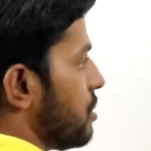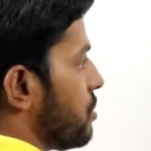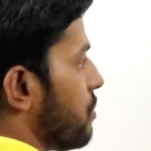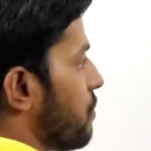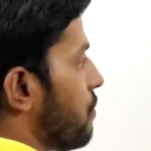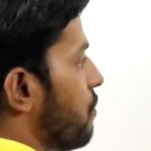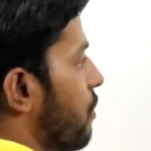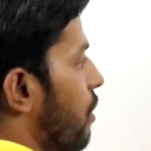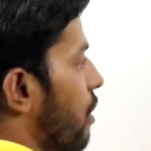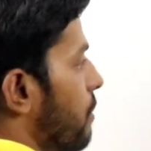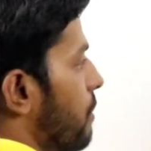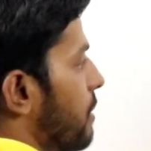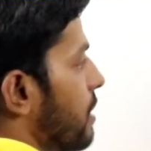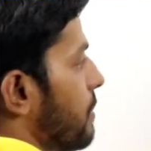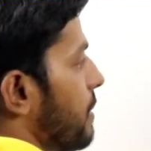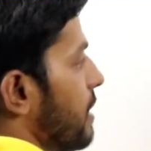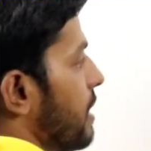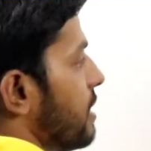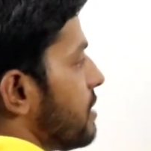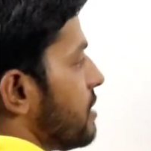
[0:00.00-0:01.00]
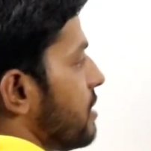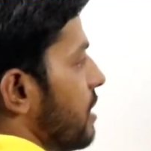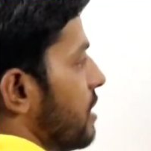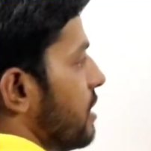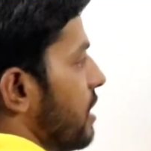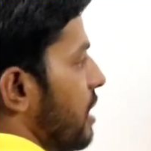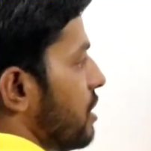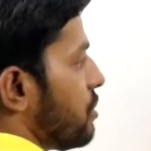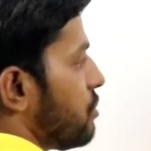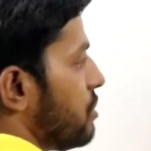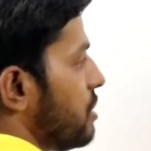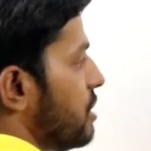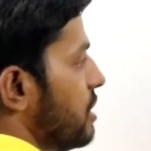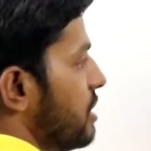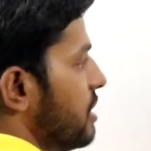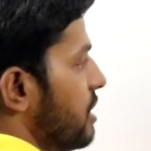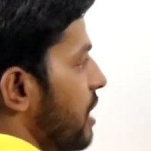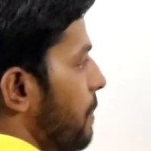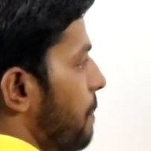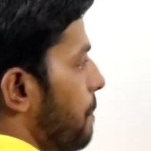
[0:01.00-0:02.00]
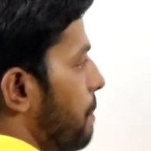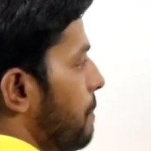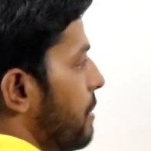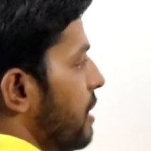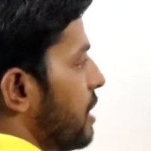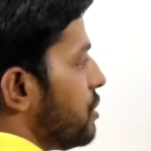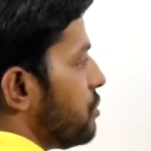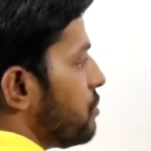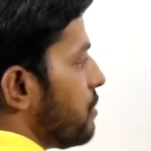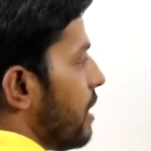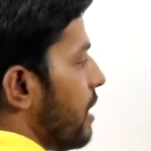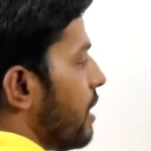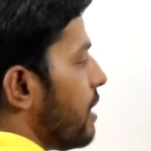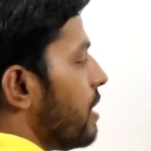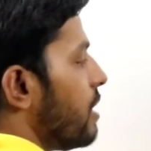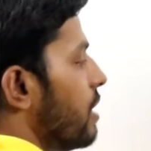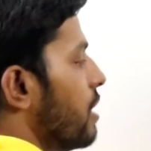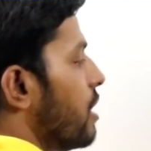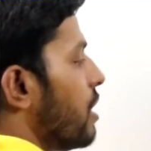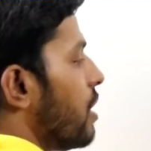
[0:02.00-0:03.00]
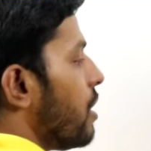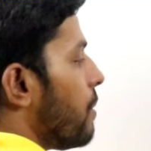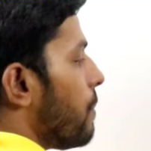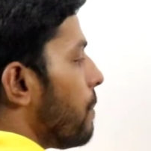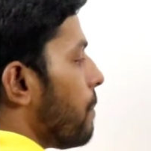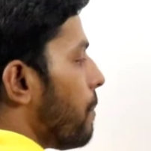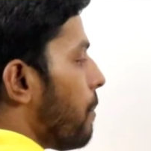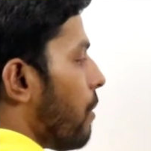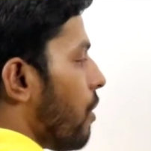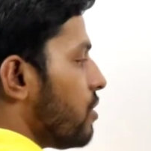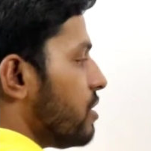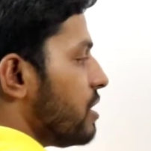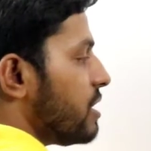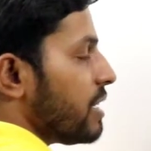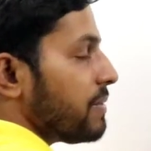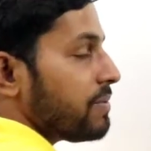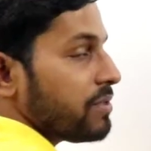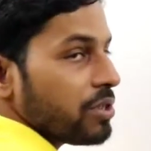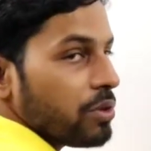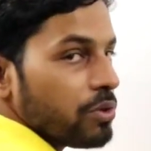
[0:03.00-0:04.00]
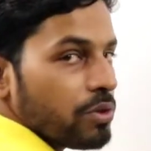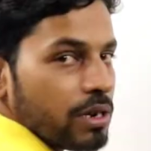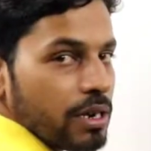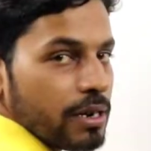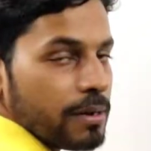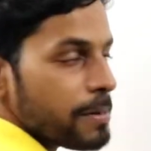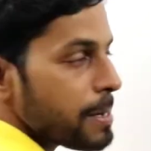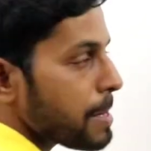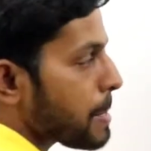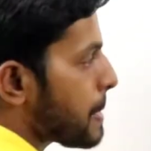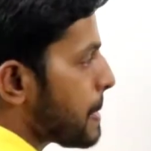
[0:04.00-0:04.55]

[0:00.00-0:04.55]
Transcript: तो फॉरवर्ड बायास लाना है तो ये पी जो है पॉजिटिव से होगा